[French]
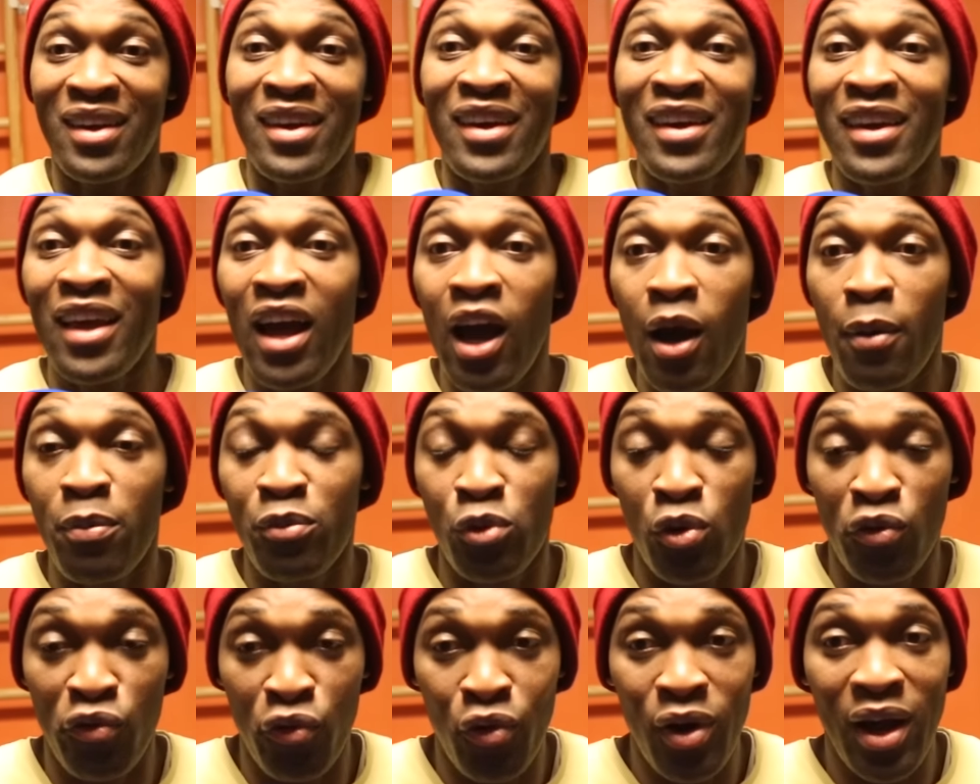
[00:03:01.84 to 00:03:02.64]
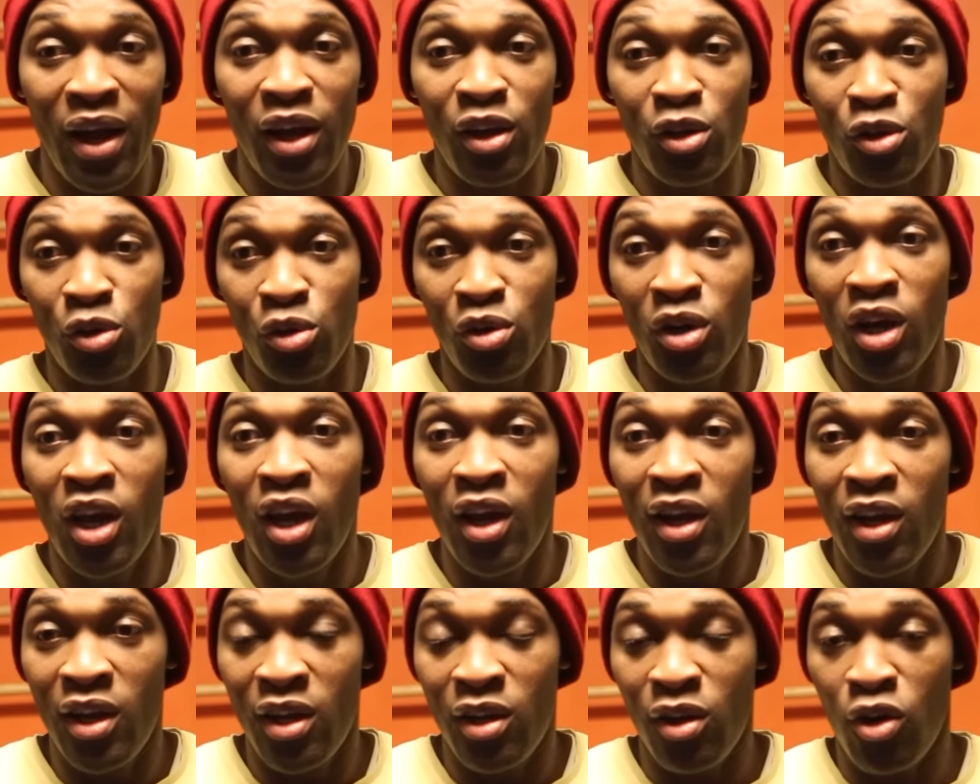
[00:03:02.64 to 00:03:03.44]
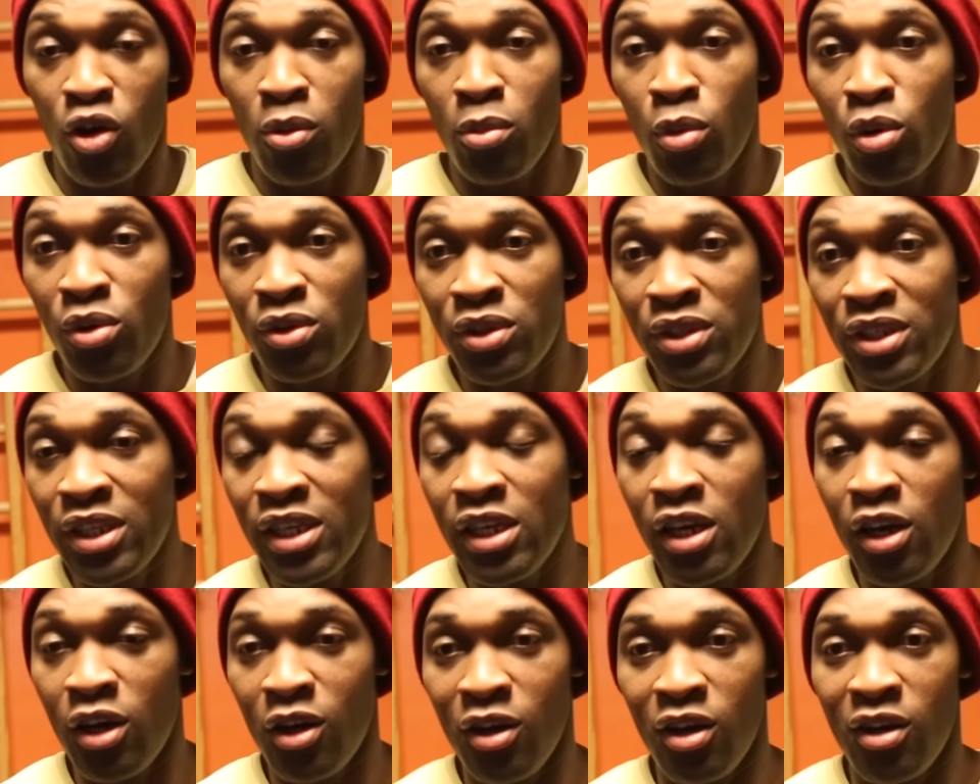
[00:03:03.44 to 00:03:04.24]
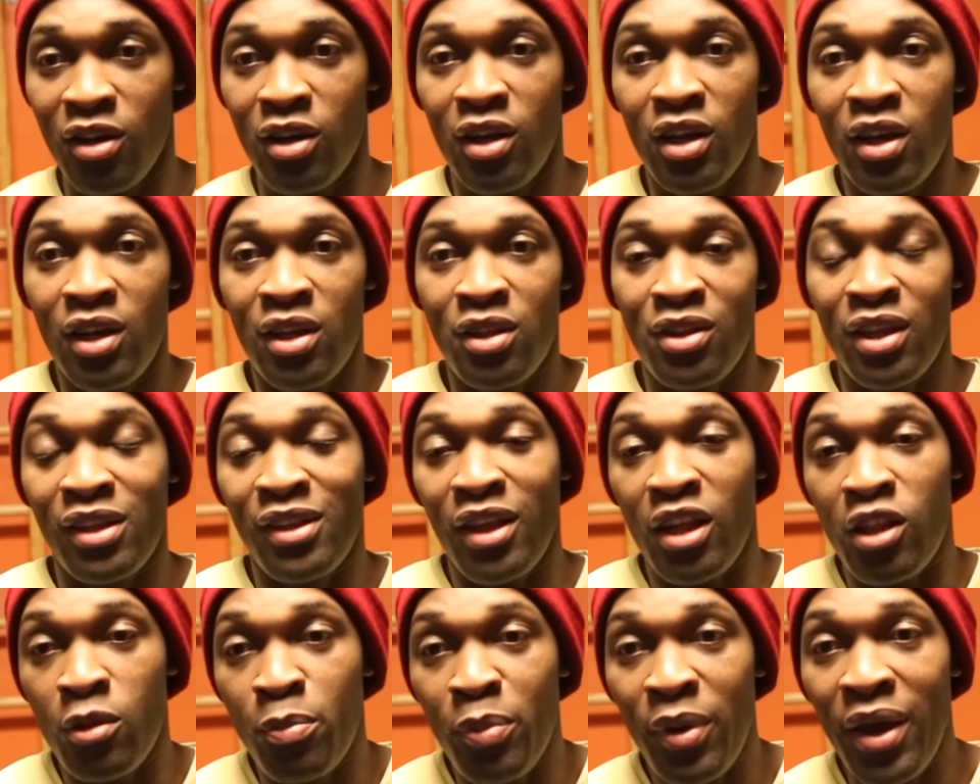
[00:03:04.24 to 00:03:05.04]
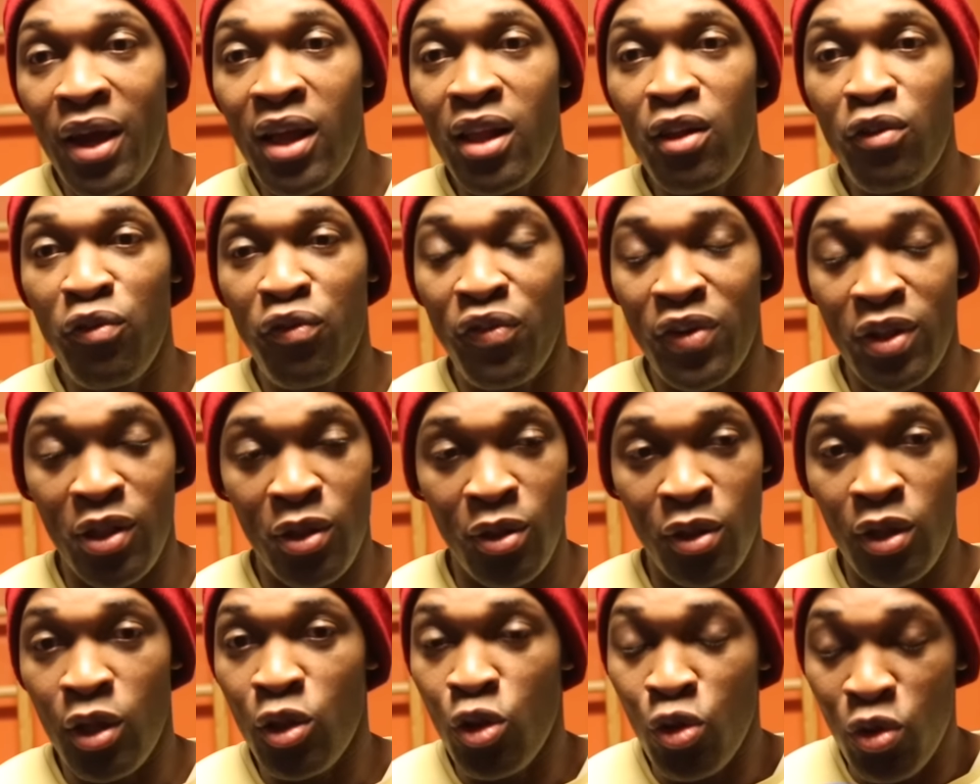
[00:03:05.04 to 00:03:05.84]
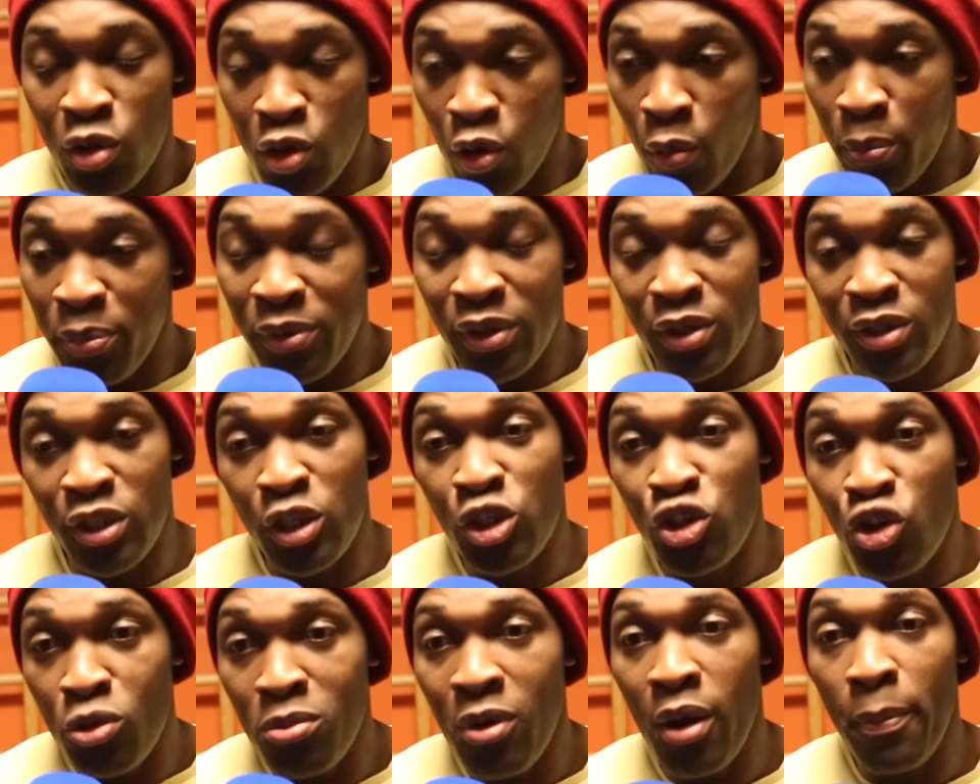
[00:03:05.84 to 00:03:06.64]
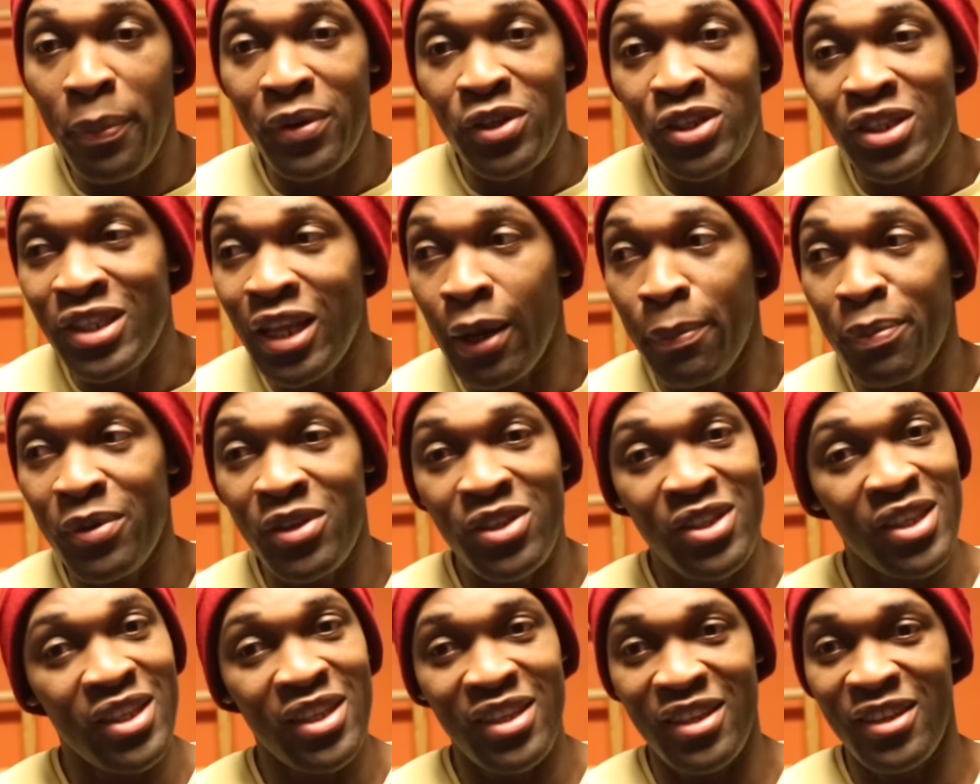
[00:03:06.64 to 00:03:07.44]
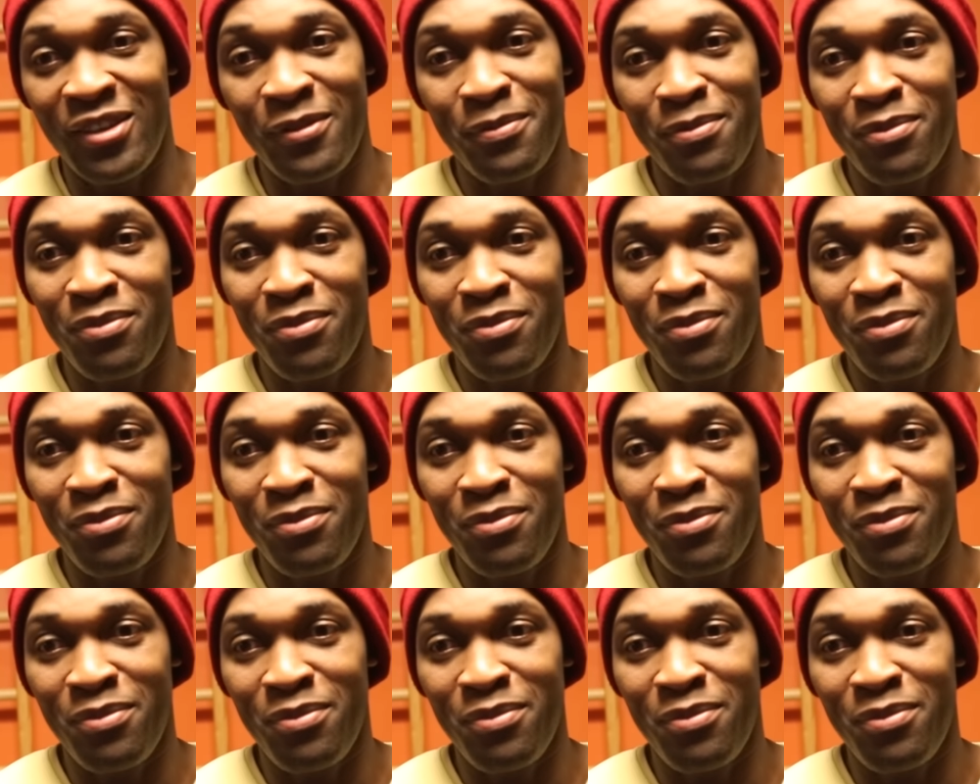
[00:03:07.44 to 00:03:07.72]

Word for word: agréable de voir que, comme on dit, cette ASBL fait son petit chemin petit à petit.